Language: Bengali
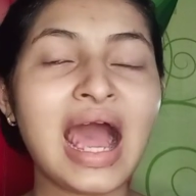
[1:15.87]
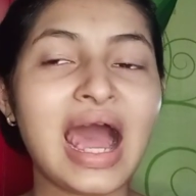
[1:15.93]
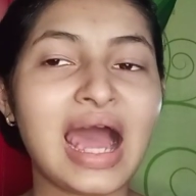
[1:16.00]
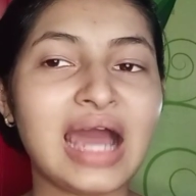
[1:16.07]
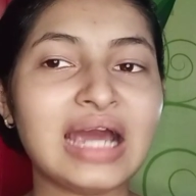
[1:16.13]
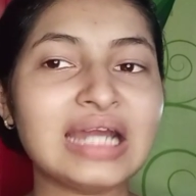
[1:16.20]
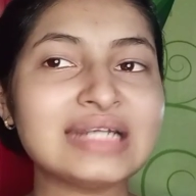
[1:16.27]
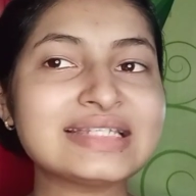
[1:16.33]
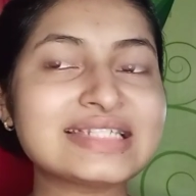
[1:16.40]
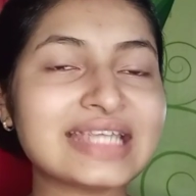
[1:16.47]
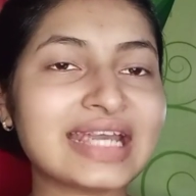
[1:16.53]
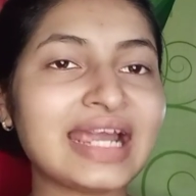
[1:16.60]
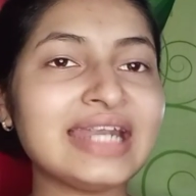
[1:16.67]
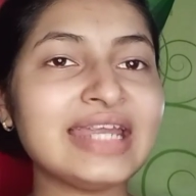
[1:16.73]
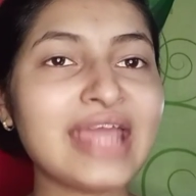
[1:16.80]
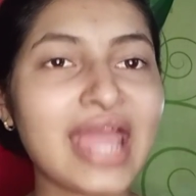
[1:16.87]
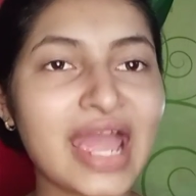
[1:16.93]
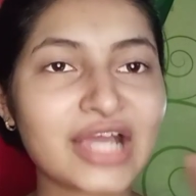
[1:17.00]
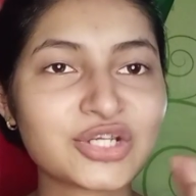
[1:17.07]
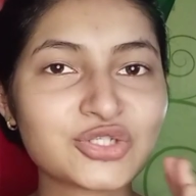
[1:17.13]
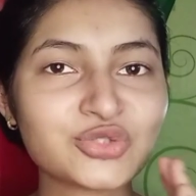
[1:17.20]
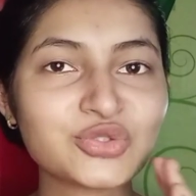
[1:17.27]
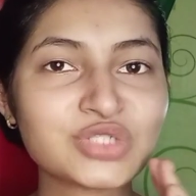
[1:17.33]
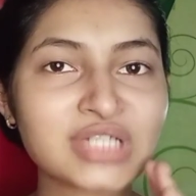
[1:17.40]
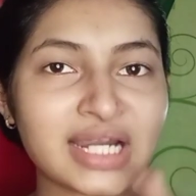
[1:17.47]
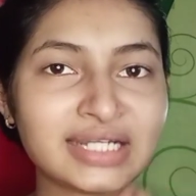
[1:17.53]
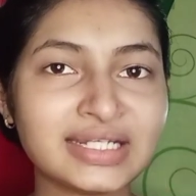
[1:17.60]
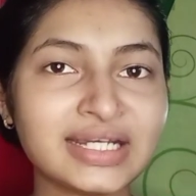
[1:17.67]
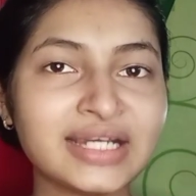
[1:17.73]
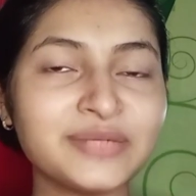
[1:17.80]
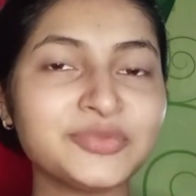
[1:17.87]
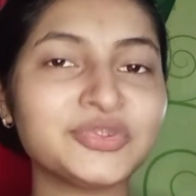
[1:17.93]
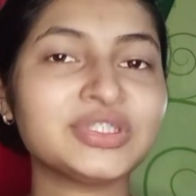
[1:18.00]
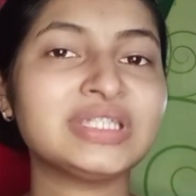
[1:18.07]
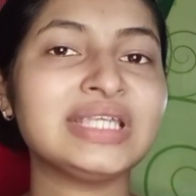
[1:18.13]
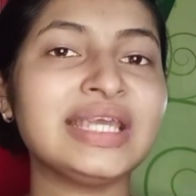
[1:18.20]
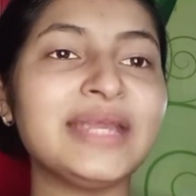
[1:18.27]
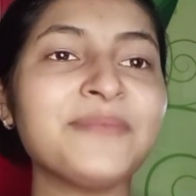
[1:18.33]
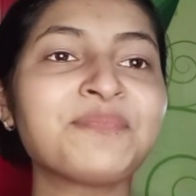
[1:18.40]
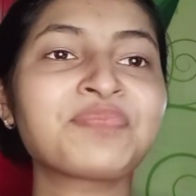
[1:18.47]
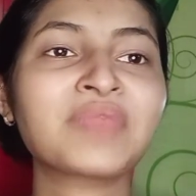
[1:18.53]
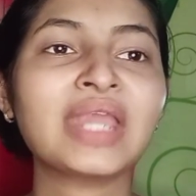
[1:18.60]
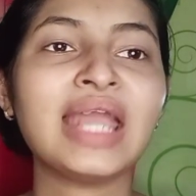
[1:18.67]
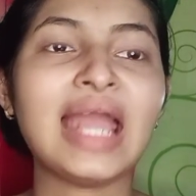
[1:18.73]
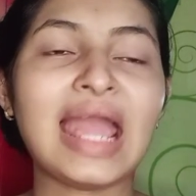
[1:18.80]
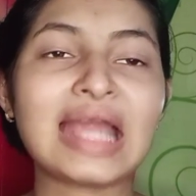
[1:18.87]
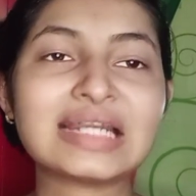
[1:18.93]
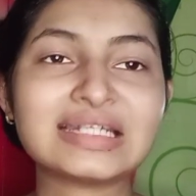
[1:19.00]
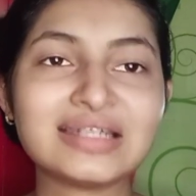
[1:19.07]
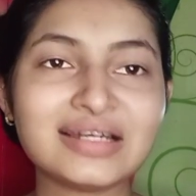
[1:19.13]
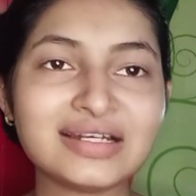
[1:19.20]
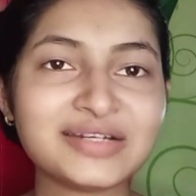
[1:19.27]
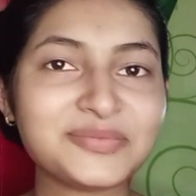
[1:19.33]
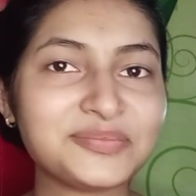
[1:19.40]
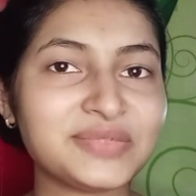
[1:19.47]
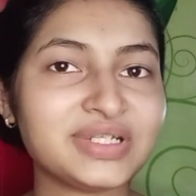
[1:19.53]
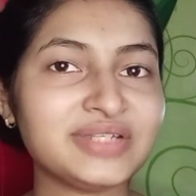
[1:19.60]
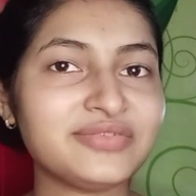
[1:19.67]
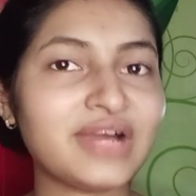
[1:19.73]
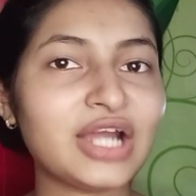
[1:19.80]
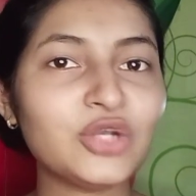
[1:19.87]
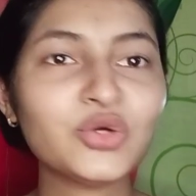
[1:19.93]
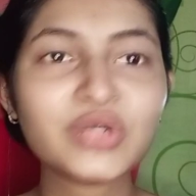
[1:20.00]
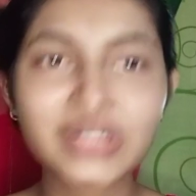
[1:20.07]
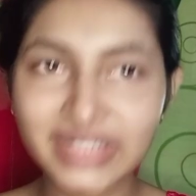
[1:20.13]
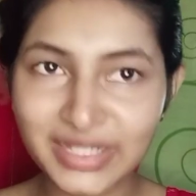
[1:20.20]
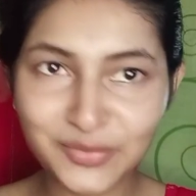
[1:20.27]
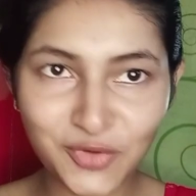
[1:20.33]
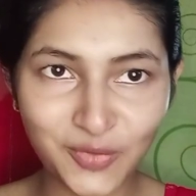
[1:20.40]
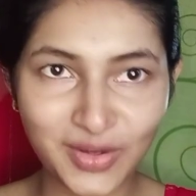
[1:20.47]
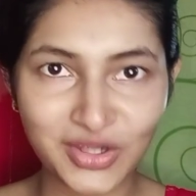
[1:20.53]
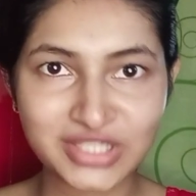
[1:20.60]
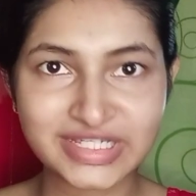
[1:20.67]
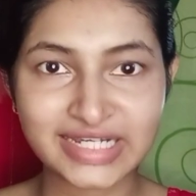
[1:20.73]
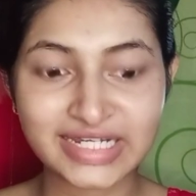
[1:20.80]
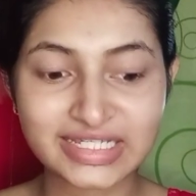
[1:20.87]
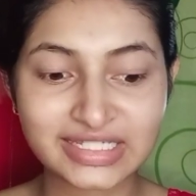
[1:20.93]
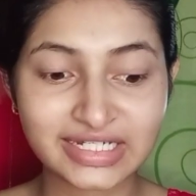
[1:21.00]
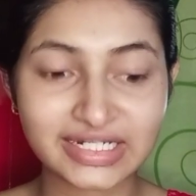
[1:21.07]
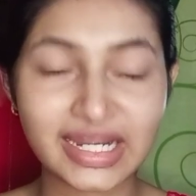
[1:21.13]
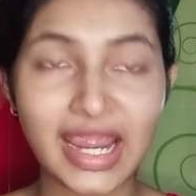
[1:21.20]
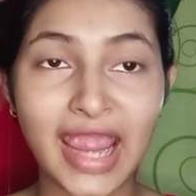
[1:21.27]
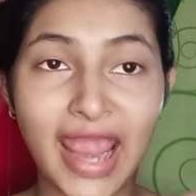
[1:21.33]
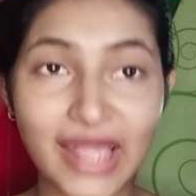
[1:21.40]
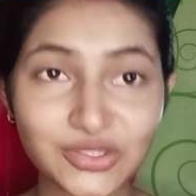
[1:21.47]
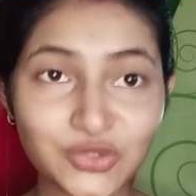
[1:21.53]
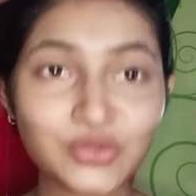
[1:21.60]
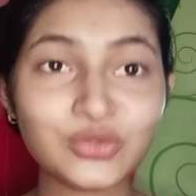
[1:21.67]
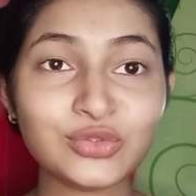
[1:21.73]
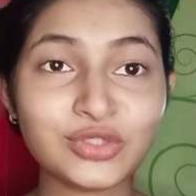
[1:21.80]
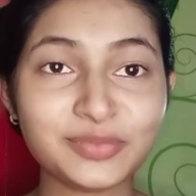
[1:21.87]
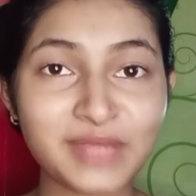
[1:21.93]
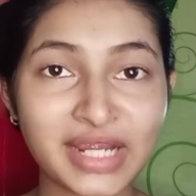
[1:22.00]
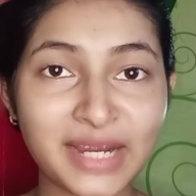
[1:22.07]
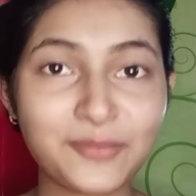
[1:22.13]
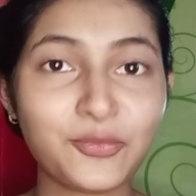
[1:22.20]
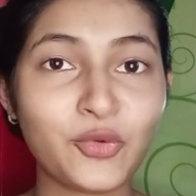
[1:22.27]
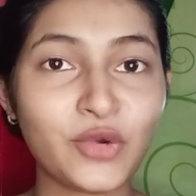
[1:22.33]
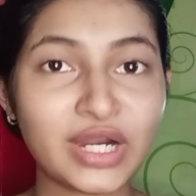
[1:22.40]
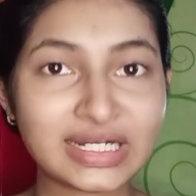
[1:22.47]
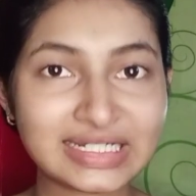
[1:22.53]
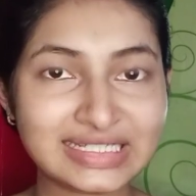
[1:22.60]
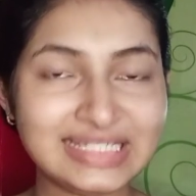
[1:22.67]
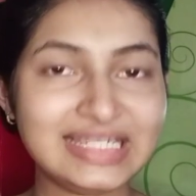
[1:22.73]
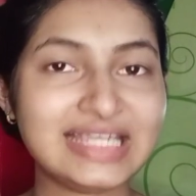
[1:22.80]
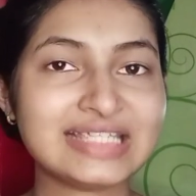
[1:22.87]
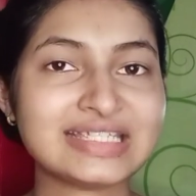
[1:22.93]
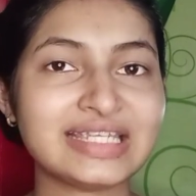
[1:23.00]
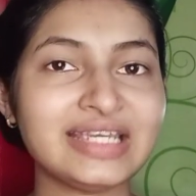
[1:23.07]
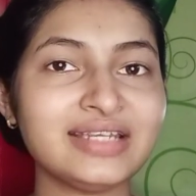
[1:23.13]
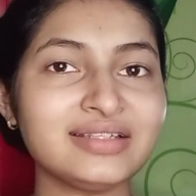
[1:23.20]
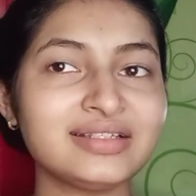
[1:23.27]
আর যেখানে একশো ষাট টাকার মধ্যে একটা মানে ভালো ক্রিমও পাওয়া যায় না সেখানে এতগুলো মেকআপ প্রোডাক্ট দিয়েছে